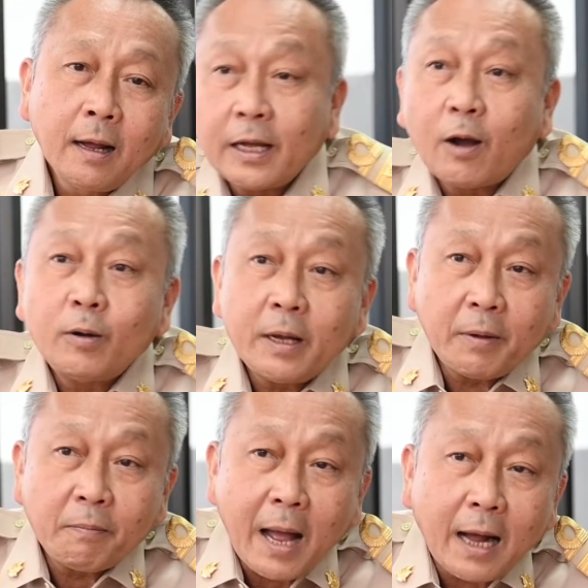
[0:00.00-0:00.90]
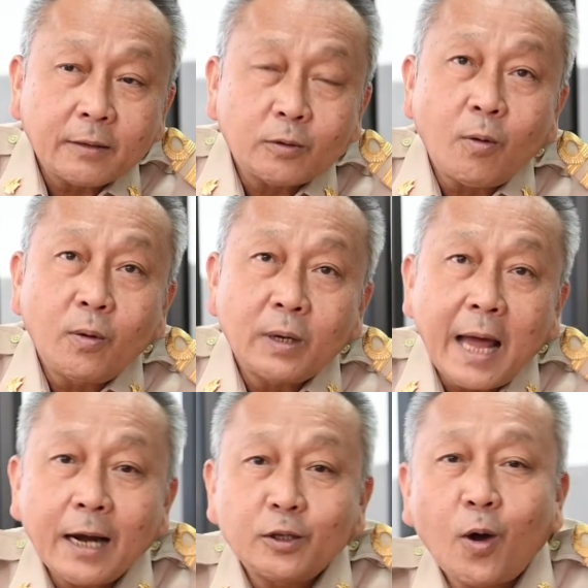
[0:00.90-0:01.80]
ถ้าเขาได้ไปพักตรง
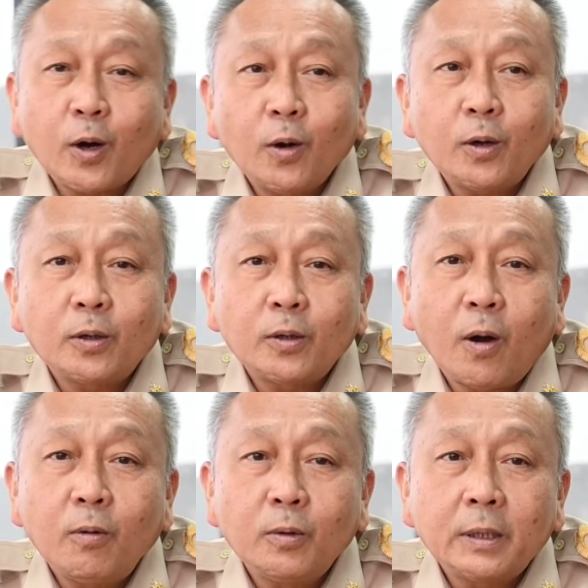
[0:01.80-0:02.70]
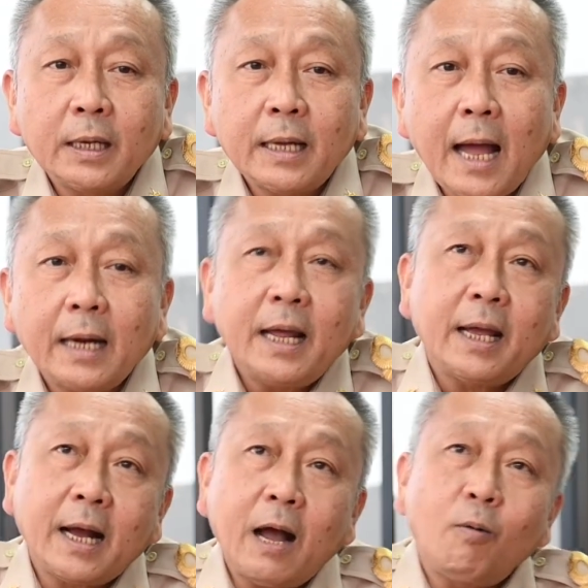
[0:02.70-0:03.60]
ลานจอดรถของอุทยานได้
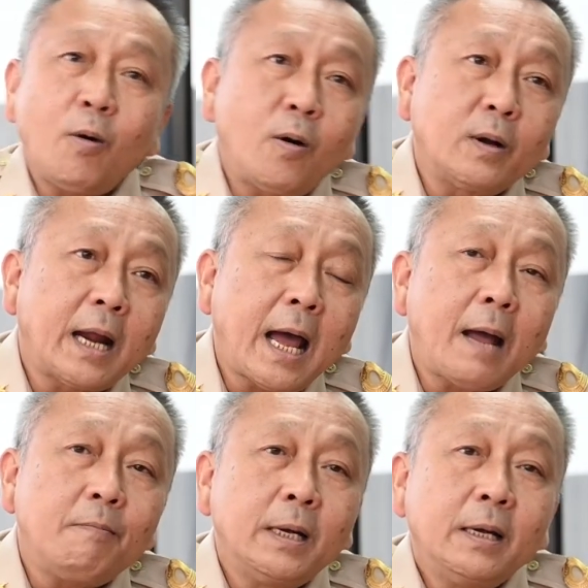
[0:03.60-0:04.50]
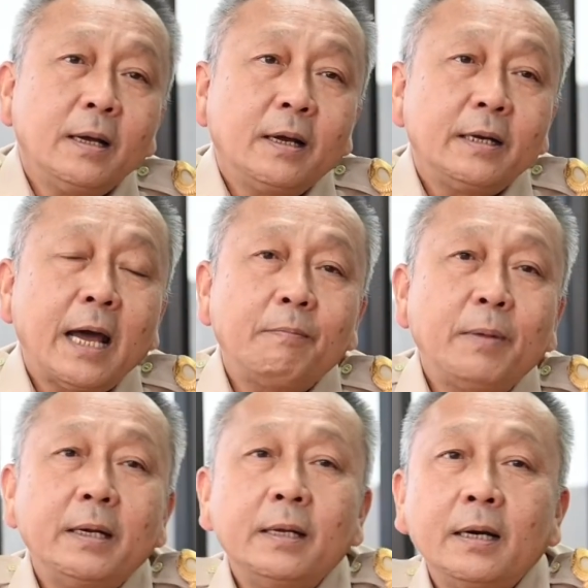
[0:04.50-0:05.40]
เข้าห้องน้ำได้ไป
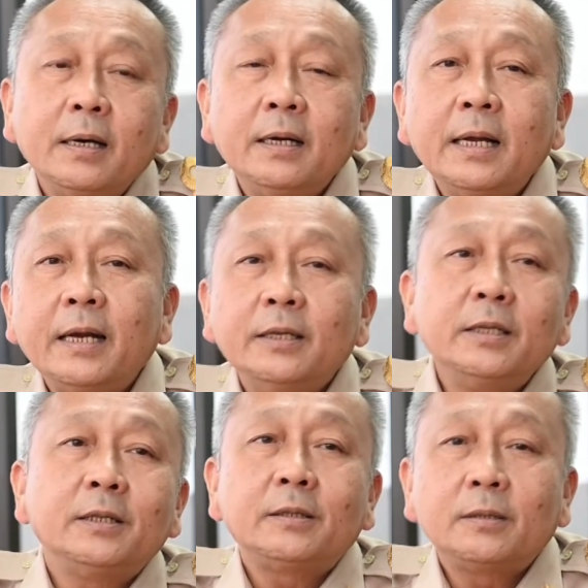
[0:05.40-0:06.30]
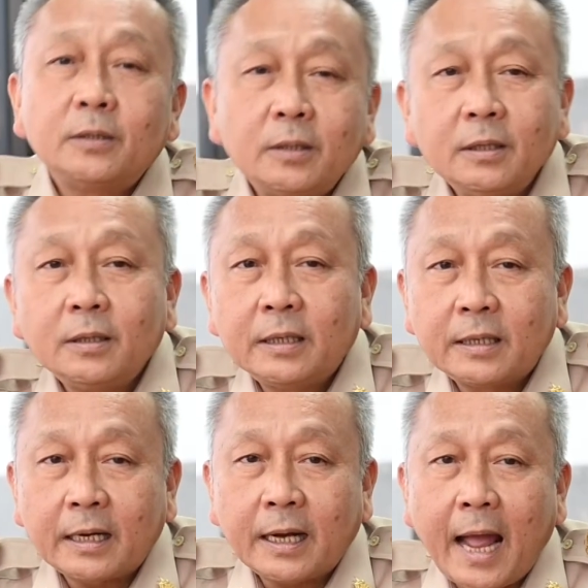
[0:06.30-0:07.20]
เดินเล่นยืด
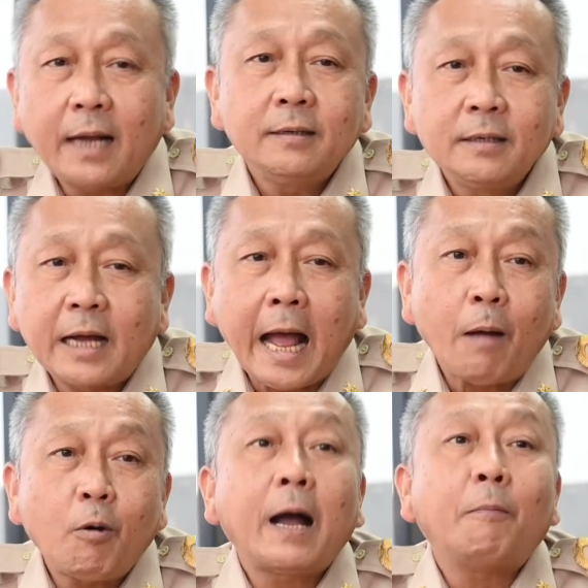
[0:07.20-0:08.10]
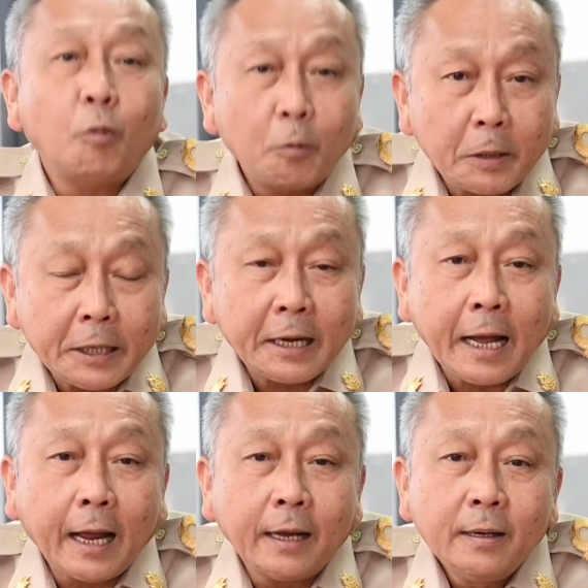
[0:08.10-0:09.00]
แท่งยืดขาเพราะขับรถมาระยะไก
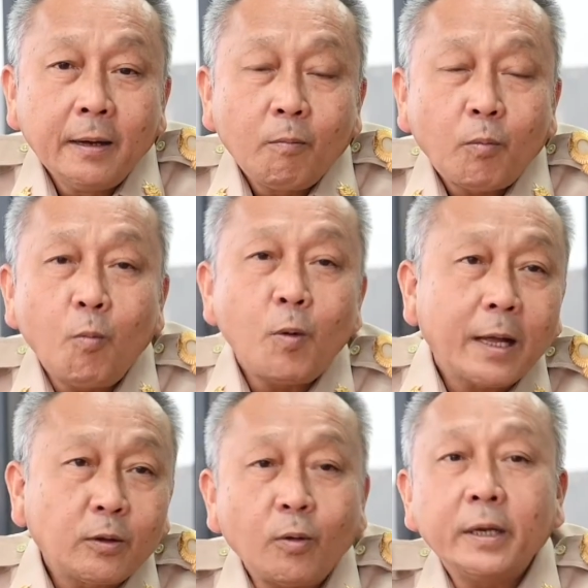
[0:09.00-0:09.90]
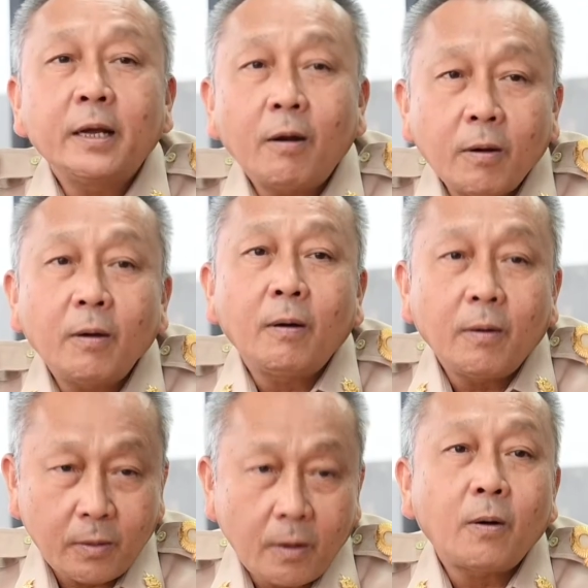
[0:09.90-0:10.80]
ลผมว่าตรงนี้เขาก็
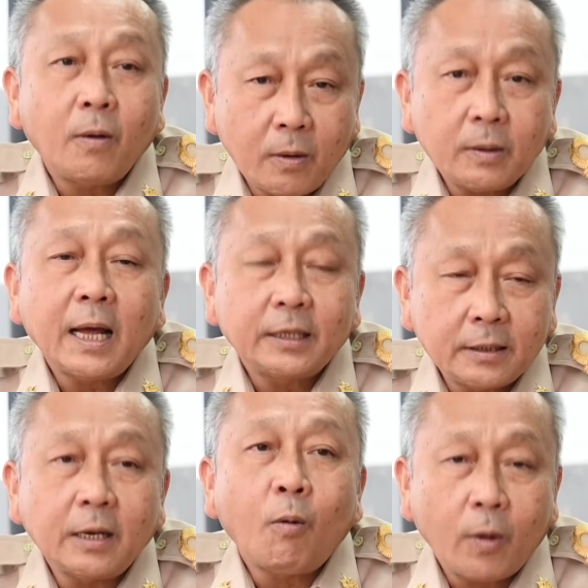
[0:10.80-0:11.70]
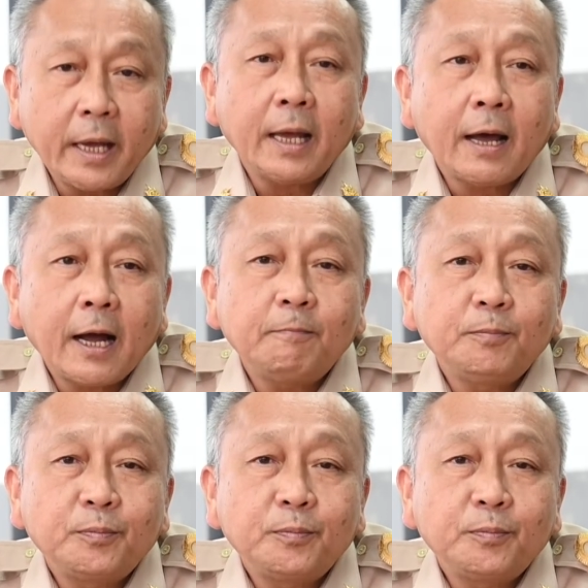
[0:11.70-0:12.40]
ก็ก็น่าจะโอเคแล้วครับ